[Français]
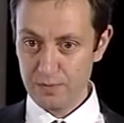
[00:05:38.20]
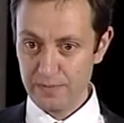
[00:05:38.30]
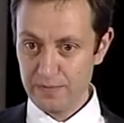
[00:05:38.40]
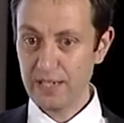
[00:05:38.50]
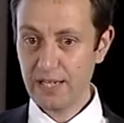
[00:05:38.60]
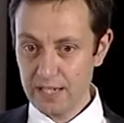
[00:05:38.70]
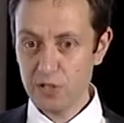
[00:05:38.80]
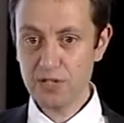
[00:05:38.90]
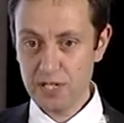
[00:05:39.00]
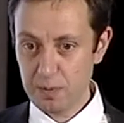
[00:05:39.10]
C'est-à-dire que les
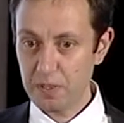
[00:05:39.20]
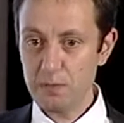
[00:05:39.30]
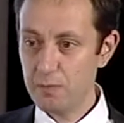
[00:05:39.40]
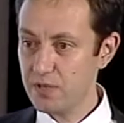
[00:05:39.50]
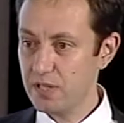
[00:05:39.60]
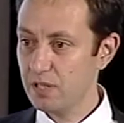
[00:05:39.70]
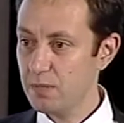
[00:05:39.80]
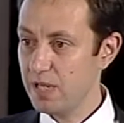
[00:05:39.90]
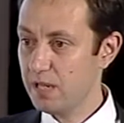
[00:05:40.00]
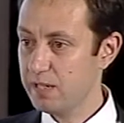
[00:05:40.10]
gens s'expriment, puis c'est très
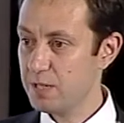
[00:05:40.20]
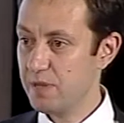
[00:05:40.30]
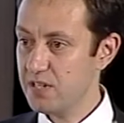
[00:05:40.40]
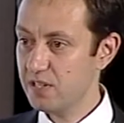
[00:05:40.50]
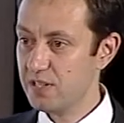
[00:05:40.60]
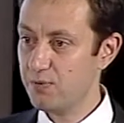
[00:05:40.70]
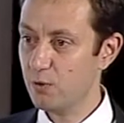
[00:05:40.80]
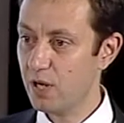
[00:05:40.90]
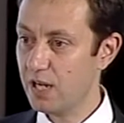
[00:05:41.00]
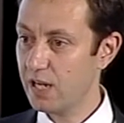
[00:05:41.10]
bien, un espace, un
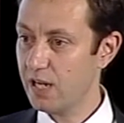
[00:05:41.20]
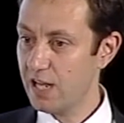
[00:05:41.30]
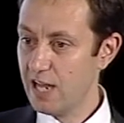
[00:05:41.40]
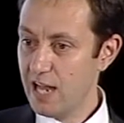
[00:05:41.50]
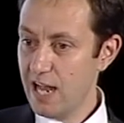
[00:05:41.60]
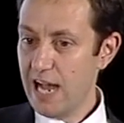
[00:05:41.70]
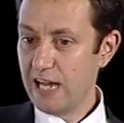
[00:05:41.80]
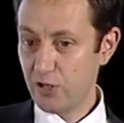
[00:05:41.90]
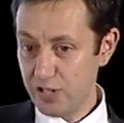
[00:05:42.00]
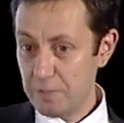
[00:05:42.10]
défouloir.
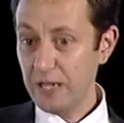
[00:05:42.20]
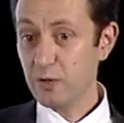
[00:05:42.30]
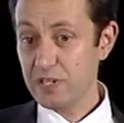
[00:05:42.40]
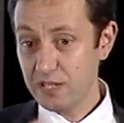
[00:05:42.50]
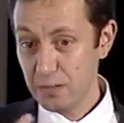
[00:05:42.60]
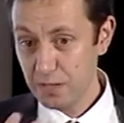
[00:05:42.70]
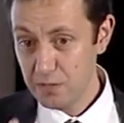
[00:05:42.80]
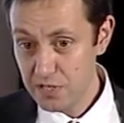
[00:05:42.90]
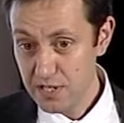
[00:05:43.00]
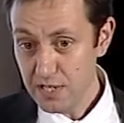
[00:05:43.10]
Alors j'espère que cet
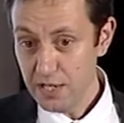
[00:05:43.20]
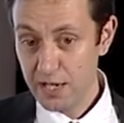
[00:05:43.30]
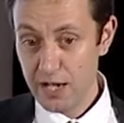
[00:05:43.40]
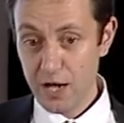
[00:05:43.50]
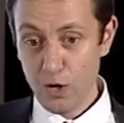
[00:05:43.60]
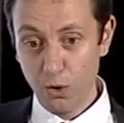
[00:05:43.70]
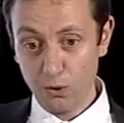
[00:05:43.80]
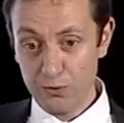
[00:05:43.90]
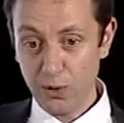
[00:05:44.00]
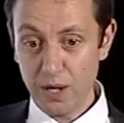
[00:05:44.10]
après-midi, on fera